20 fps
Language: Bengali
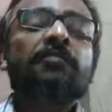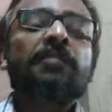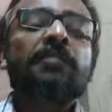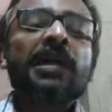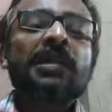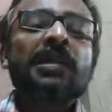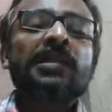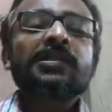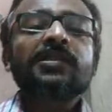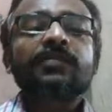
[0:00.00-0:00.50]

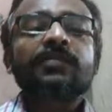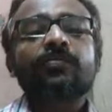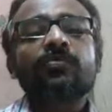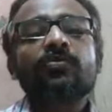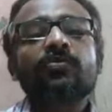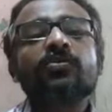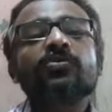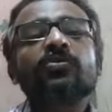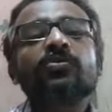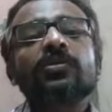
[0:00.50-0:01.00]
ব্যালেন্স
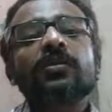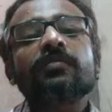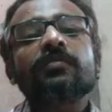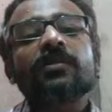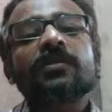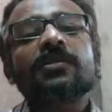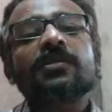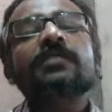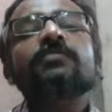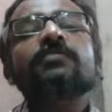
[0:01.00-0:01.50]
ফুড যদি
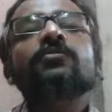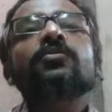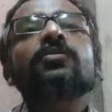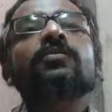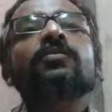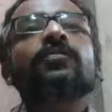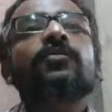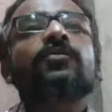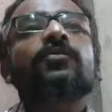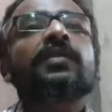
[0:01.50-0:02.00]
আমরা ঠিক
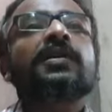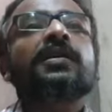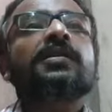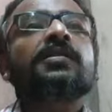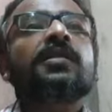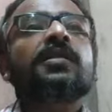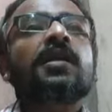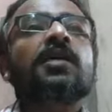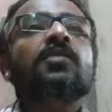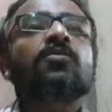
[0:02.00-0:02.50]
মতন প্রোভাইড
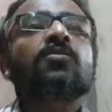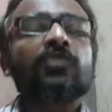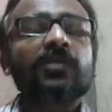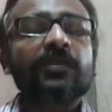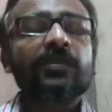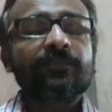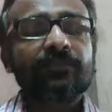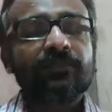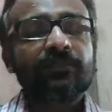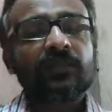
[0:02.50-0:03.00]
না
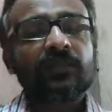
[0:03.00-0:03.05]
করি